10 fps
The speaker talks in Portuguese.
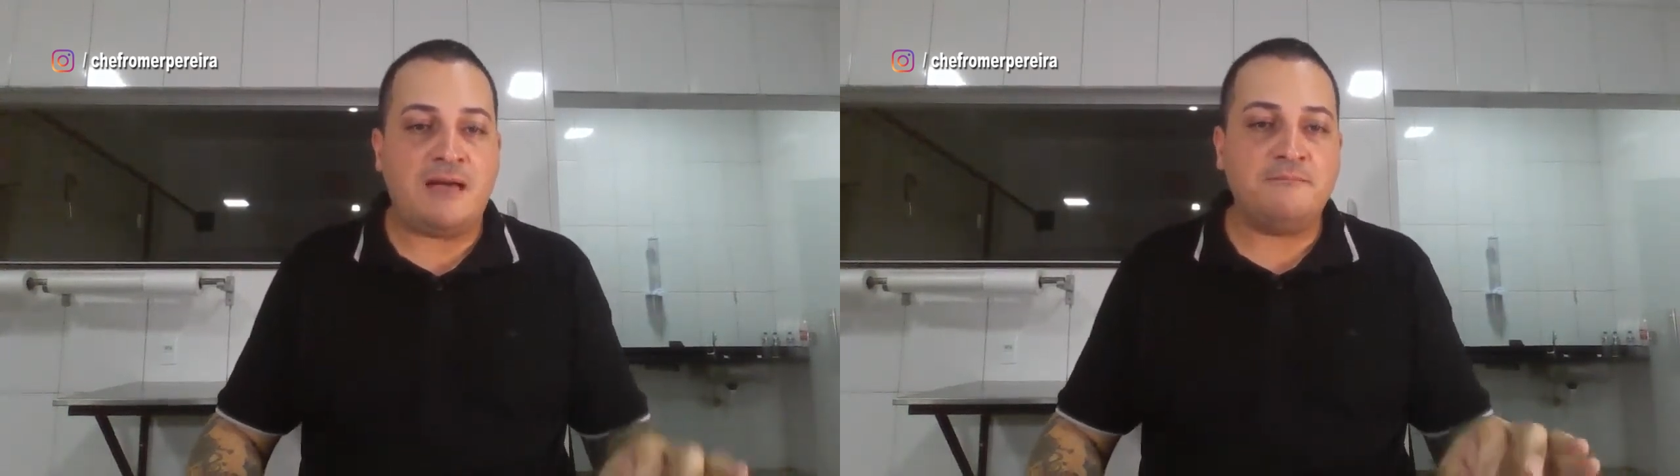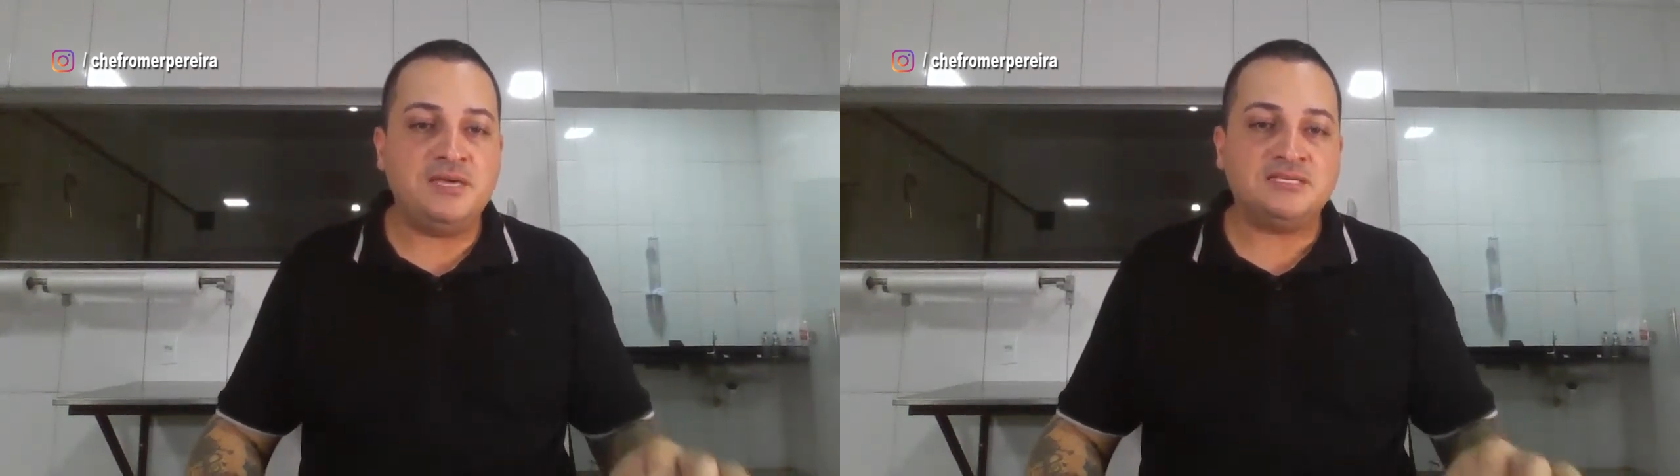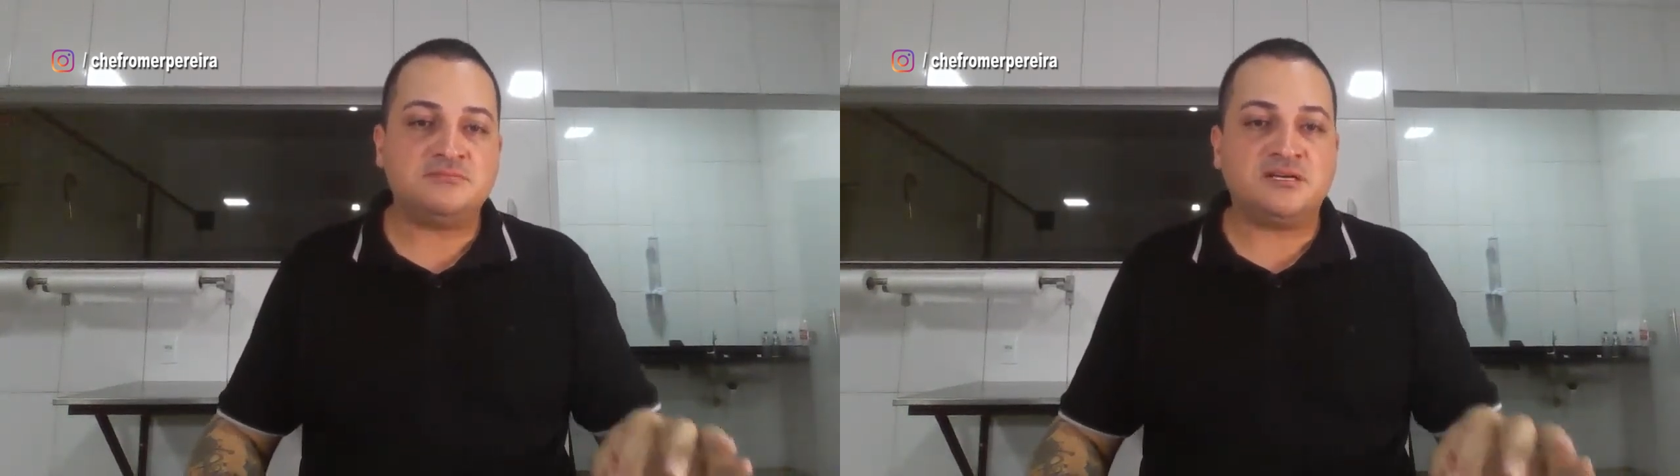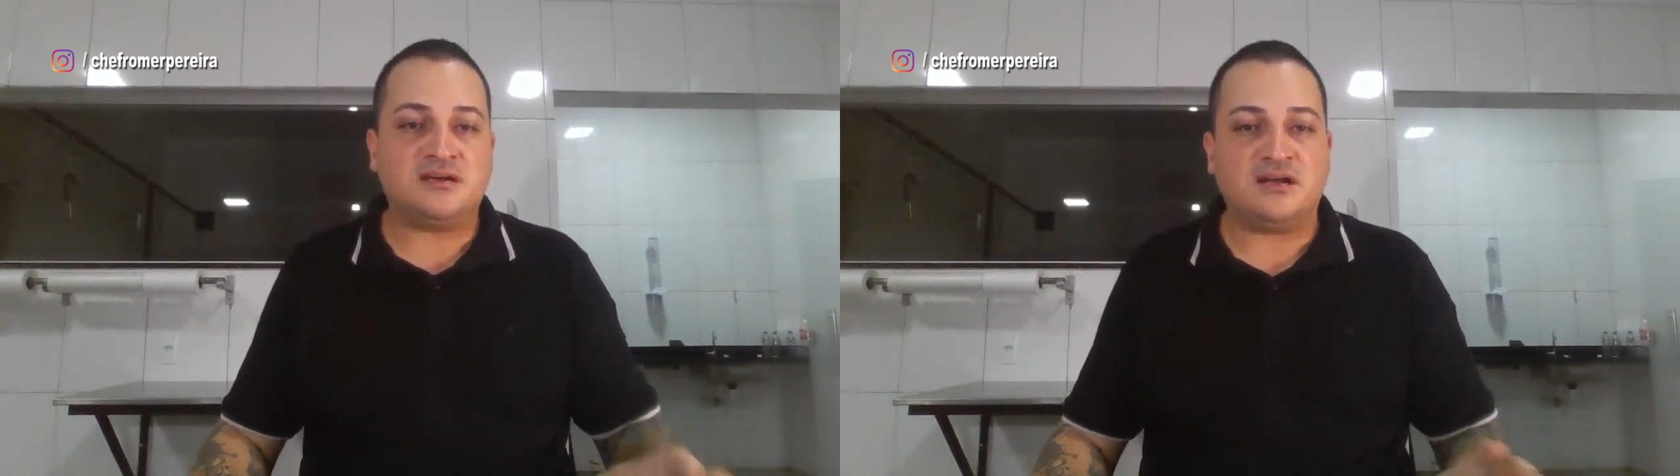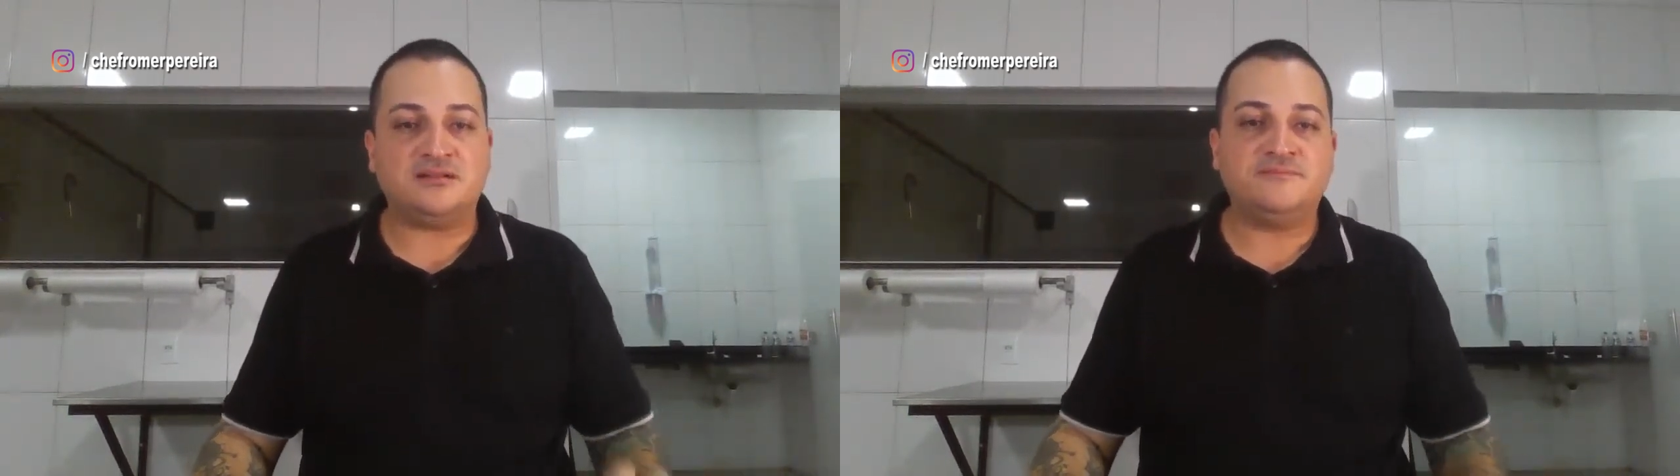é a mesma
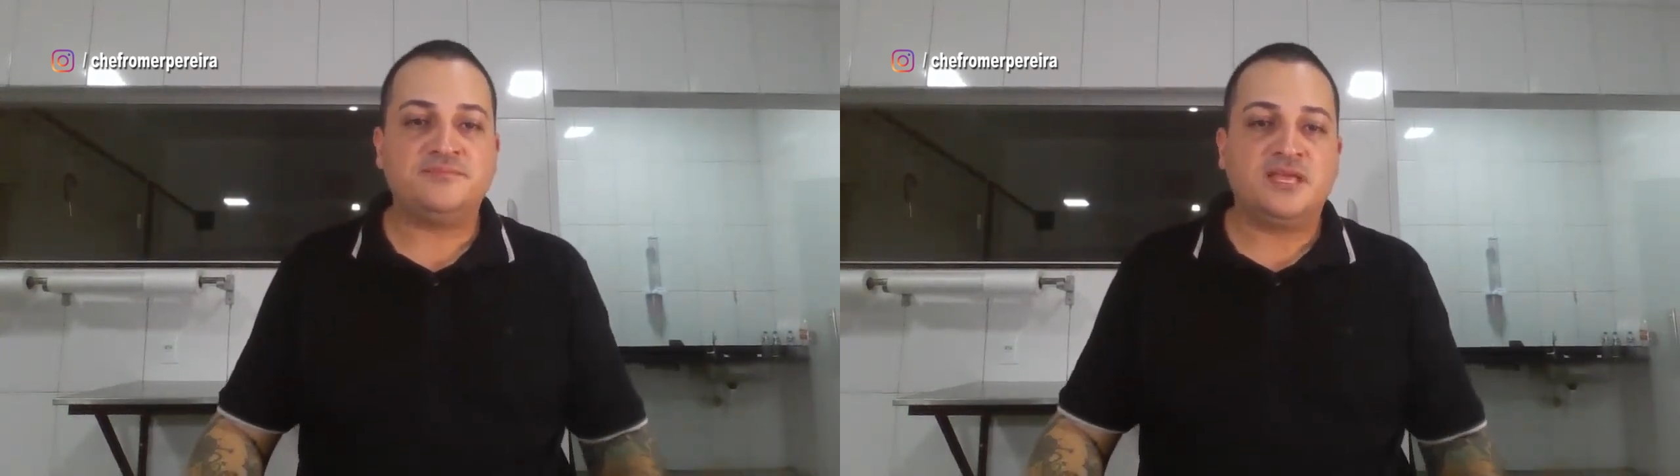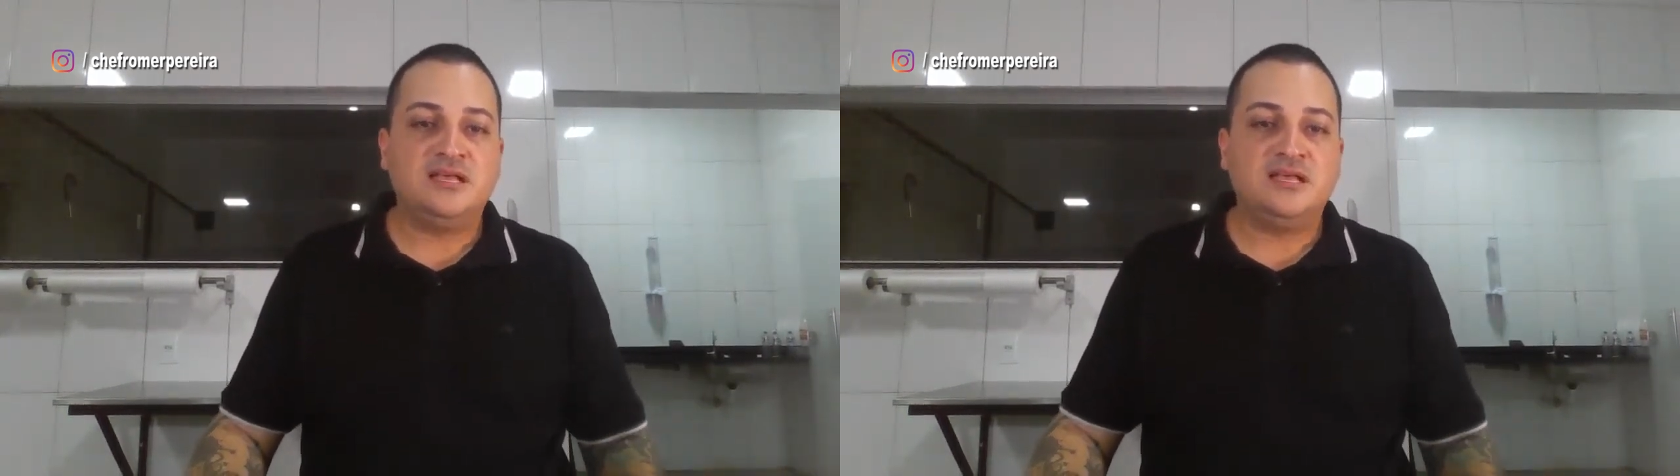carne.